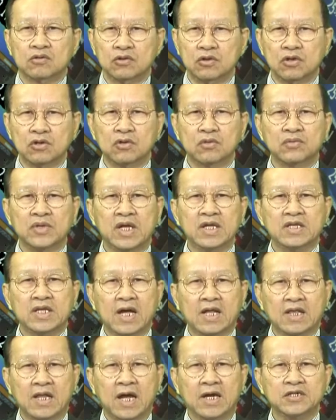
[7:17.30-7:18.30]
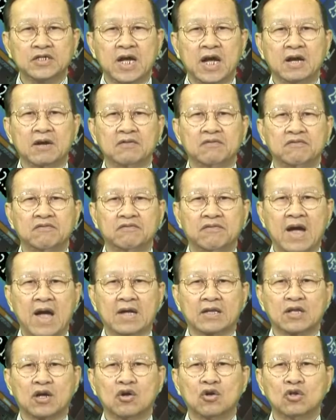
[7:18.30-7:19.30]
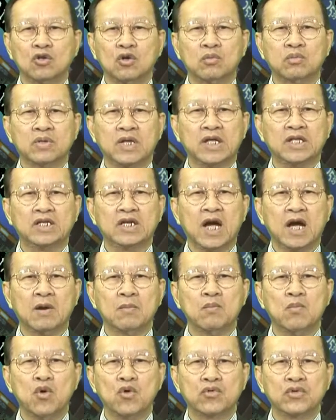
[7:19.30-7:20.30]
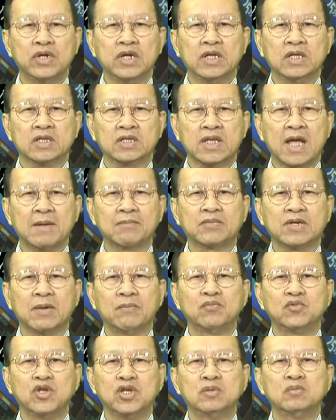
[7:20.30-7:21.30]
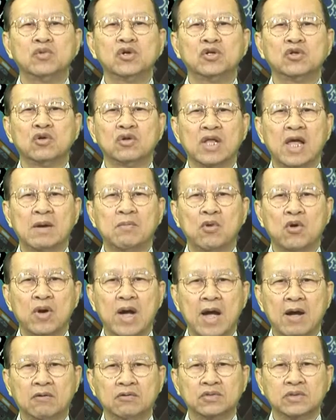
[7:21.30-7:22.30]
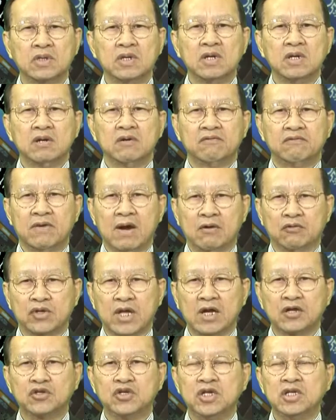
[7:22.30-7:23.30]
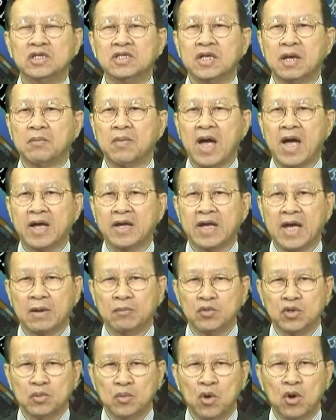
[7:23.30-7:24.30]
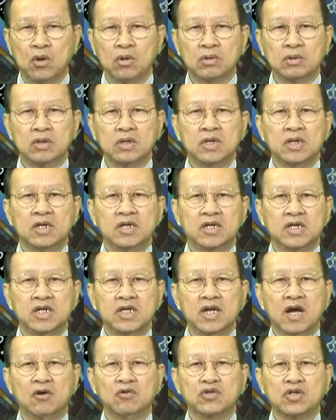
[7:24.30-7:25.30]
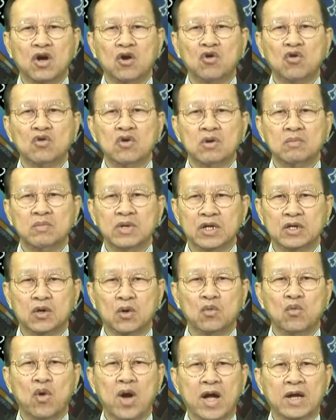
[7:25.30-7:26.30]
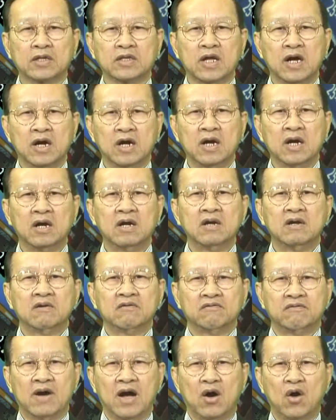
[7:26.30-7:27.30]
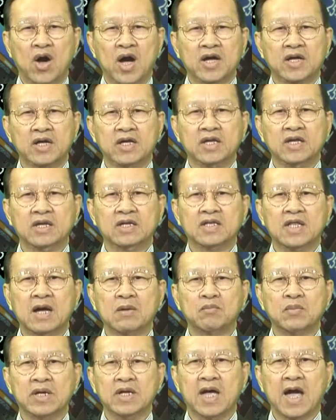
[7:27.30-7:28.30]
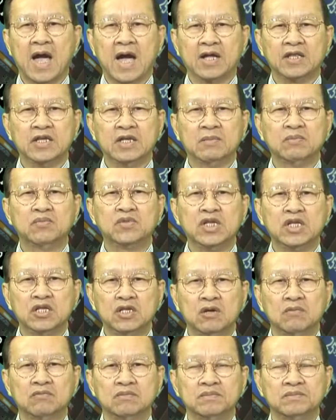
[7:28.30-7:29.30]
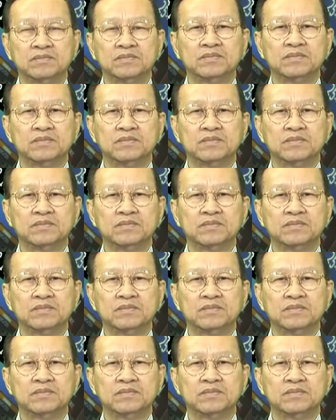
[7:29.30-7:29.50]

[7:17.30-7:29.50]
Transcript: Tưởng cũng nên nhắc lại rằng vàng đã có lúc lên gần 1.890 đô la một ounce vào tháng 9 năm 2011 khi Âu Châu bị khủng hoảng nợ và Hoa Kỳ đang bị hạ điểm tín dụng.